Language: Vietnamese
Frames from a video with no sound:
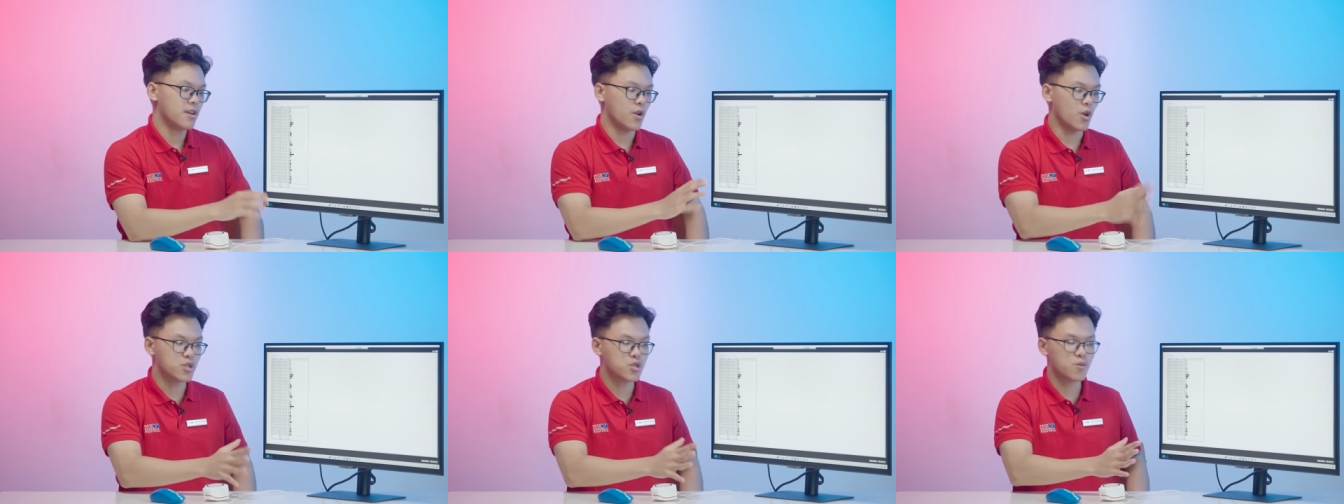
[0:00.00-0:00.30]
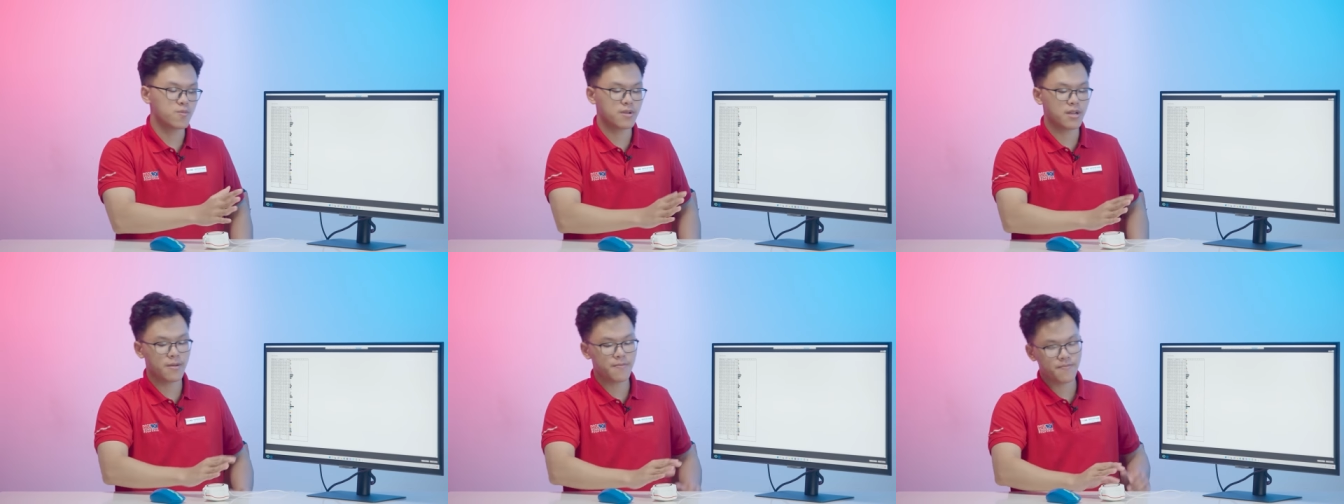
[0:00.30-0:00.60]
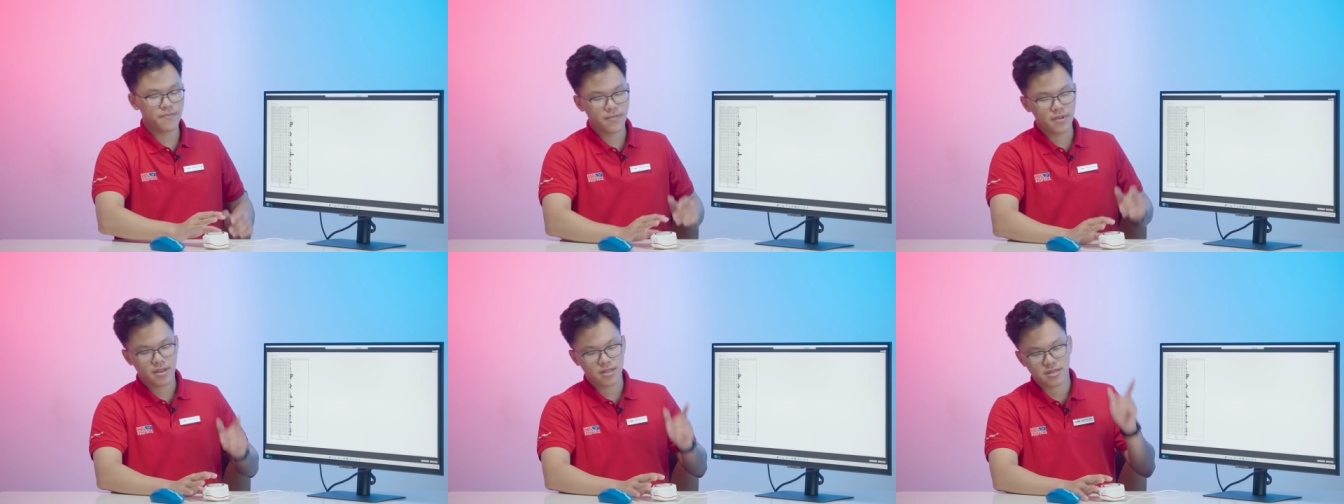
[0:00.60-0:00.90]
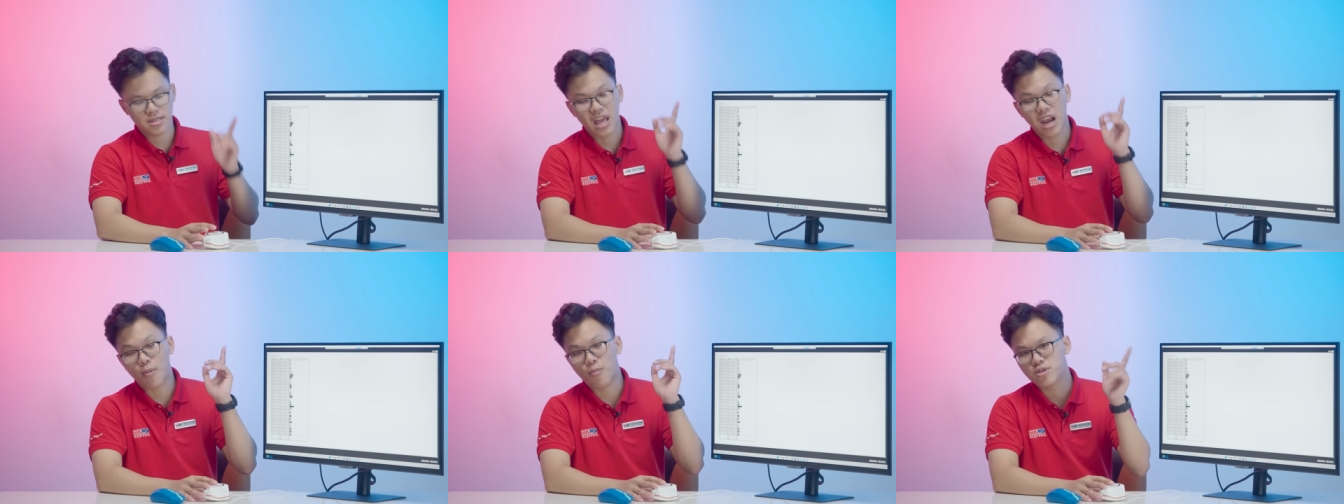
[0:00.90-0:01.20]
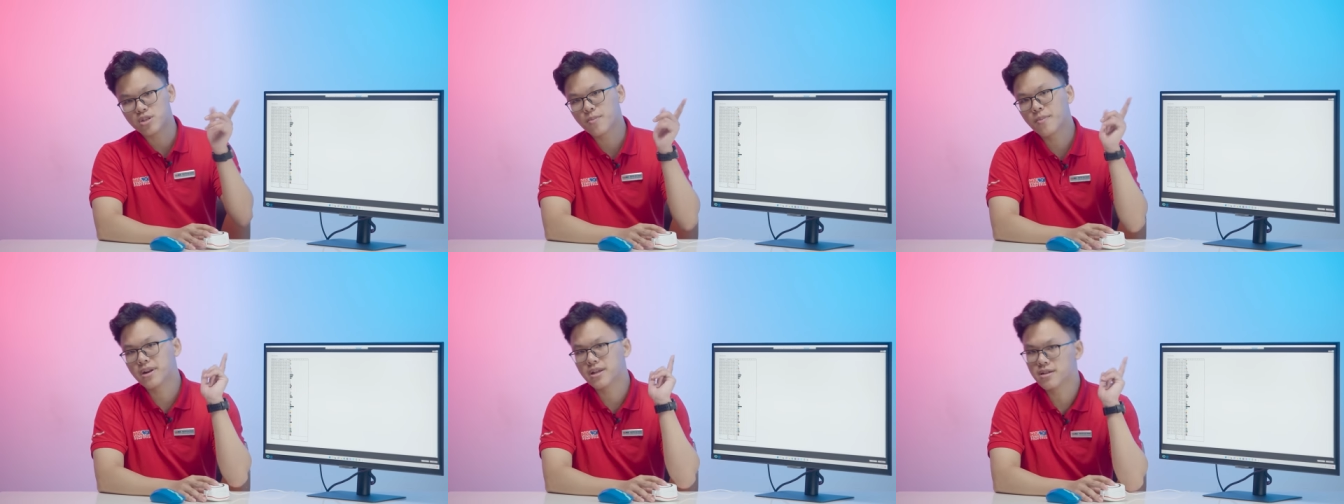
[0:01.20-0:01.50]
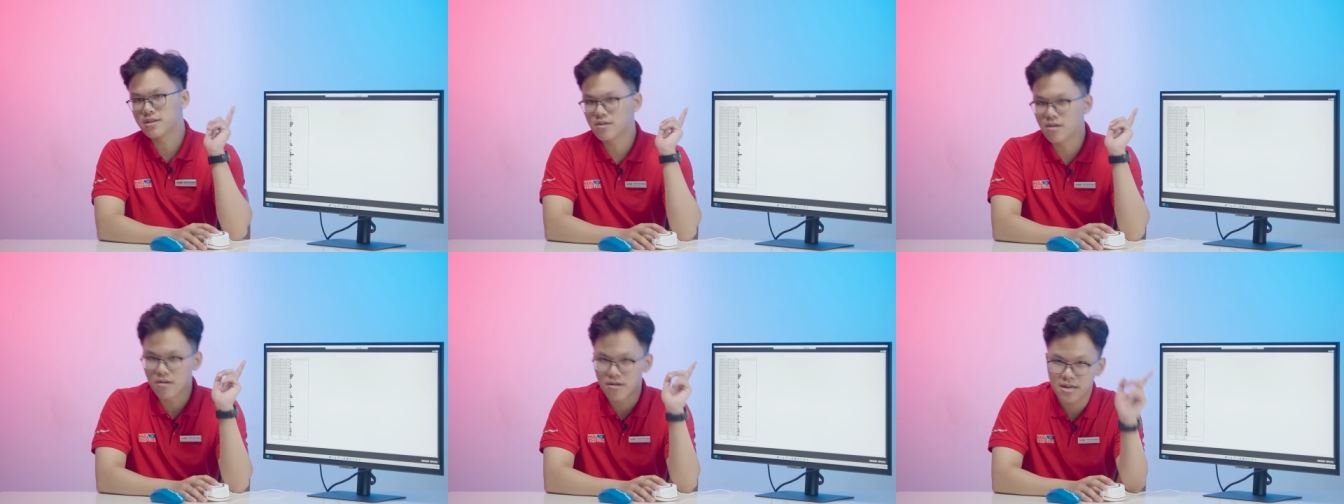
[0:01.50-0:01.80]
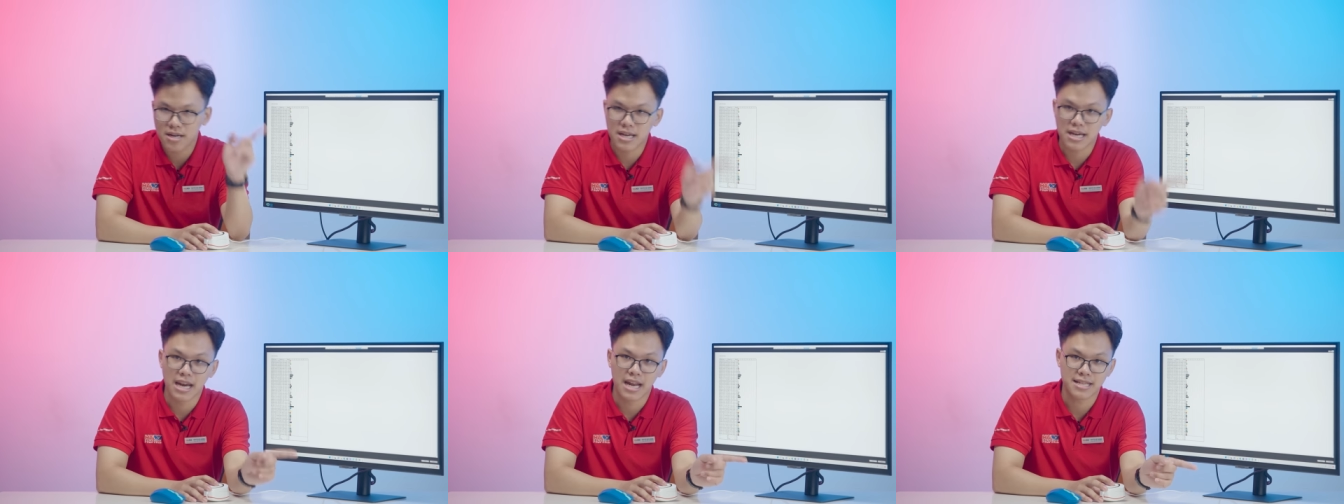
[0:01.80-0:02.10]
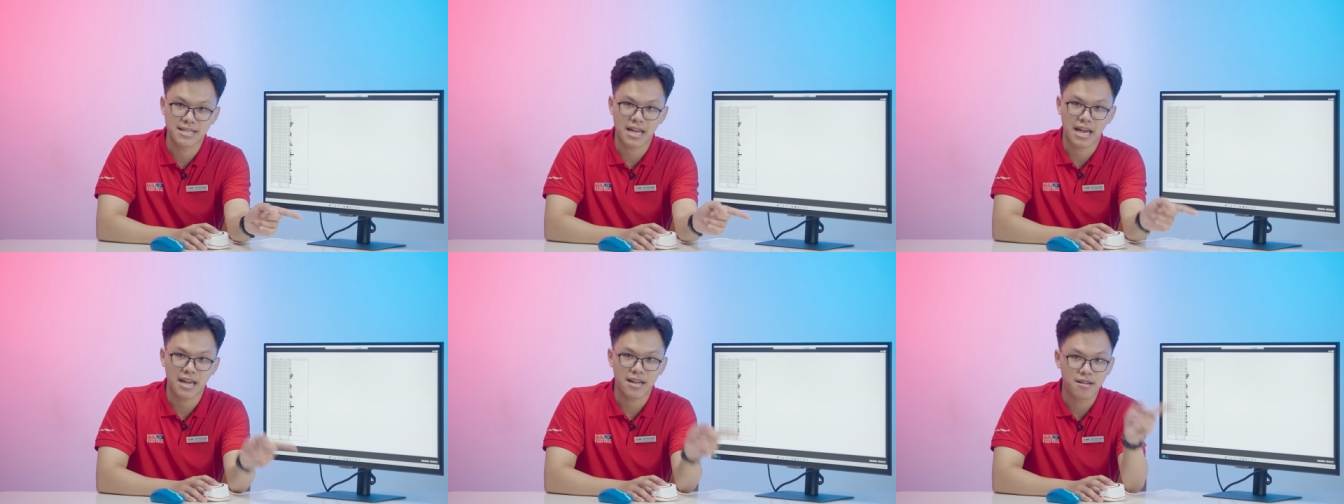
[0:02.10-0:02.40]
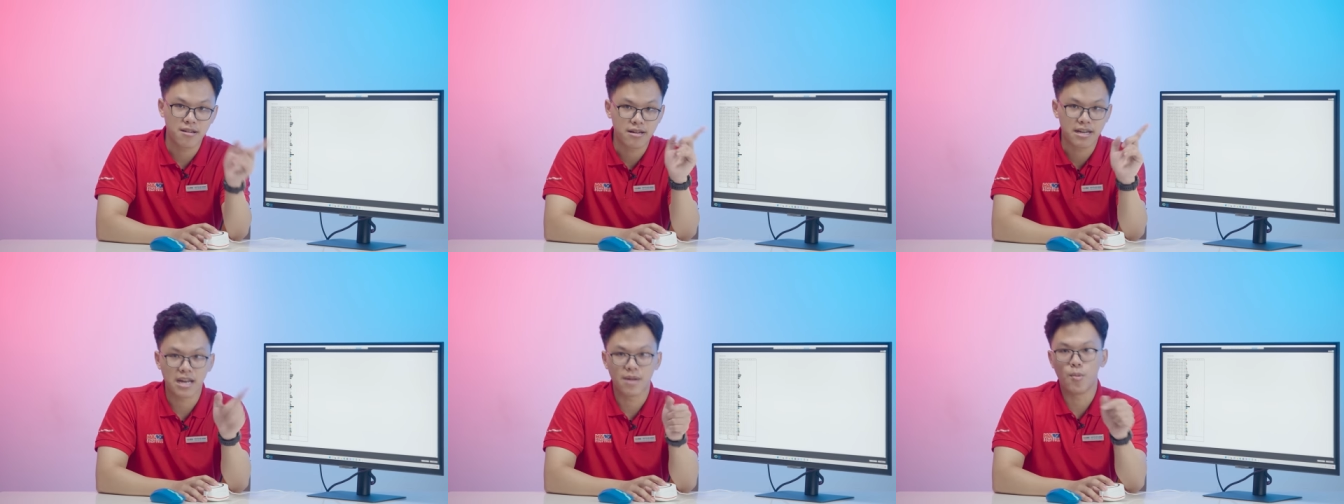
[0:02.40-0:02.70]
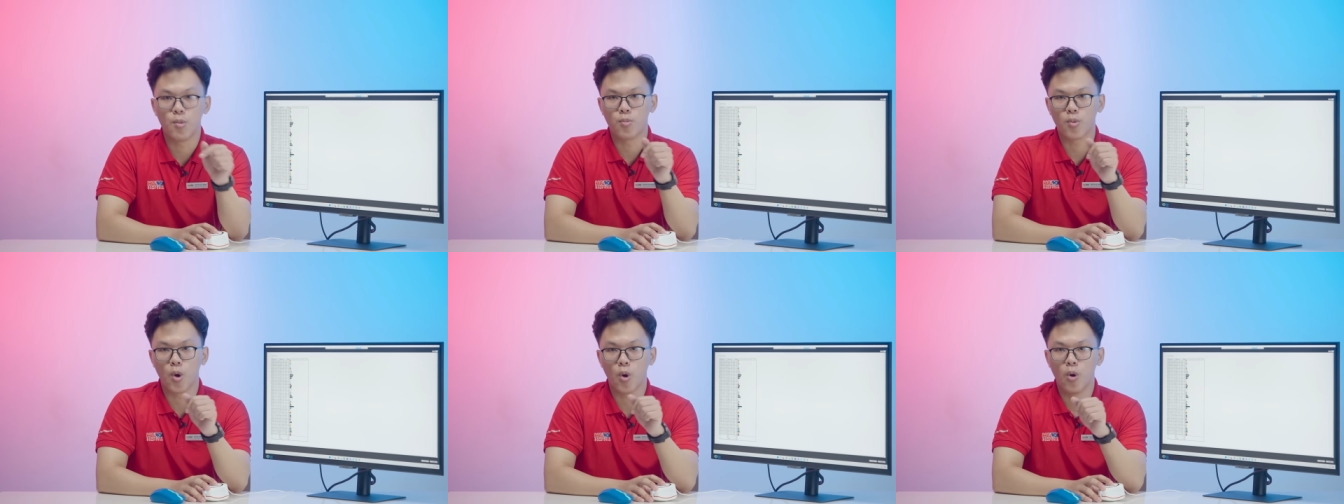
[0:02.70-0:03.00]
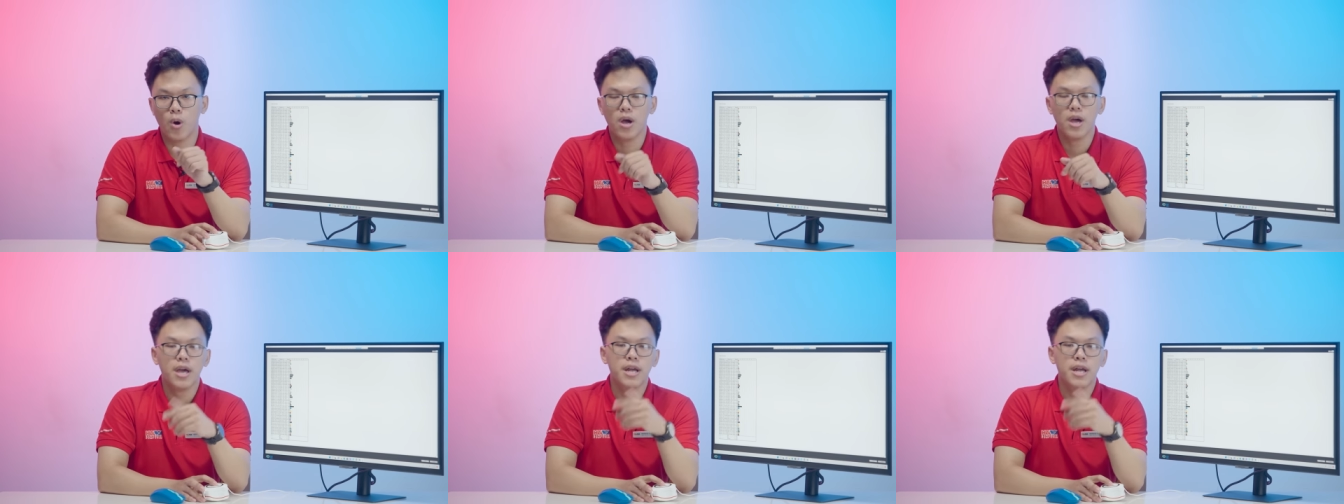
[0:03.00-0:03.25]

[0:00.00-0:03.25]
Nói chung nhá, đây là một chiếc màn hình cực kỳ là cháy, cực kỳ là bùng nổ.